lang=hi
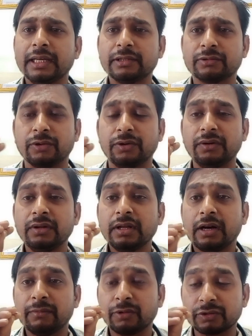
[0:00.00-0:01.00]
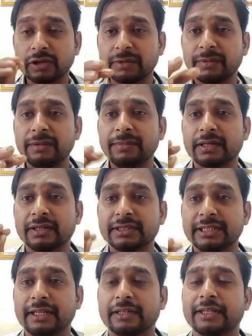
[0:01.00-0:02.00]
इसको हम लोग नॉर्मल में
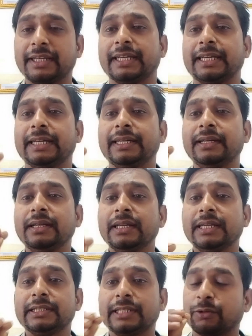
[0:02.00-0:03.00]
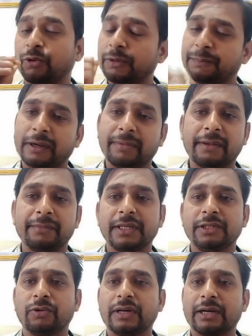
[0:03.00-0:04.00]
कंसिडर करेंगे इससे कोई प्रॉब्लम
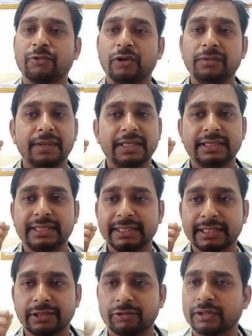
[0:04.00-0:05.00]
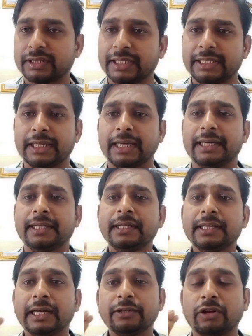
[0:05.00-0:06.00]
नहीं होगा कोई मेडिसिन की ज़रूरत नहीं है
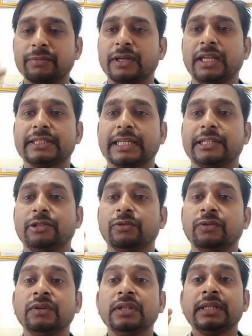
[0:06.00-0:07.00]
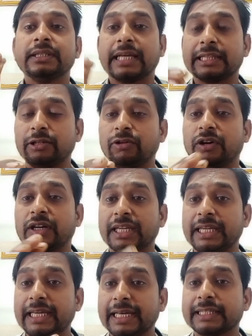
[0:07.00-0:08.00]
ये नॉर्मल है साथियों साथियों
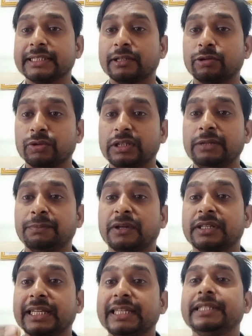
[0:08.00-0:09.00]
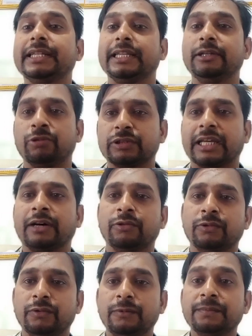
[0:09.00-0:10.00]
अगर एक से दो दिन पर डेली डेली होता
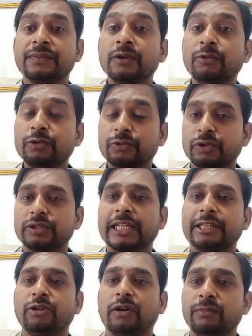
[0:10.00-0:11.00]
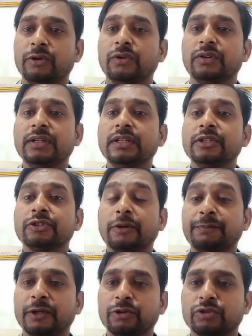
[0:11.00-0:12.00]
हो उसको साथियों हम लोग
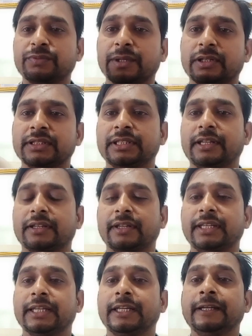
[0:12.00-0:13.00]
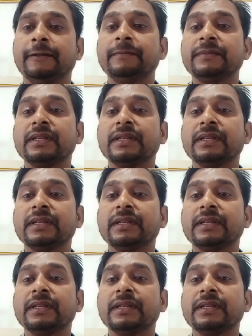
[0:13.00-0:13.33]
स्वप्न दोष में कंसिडर करेंगे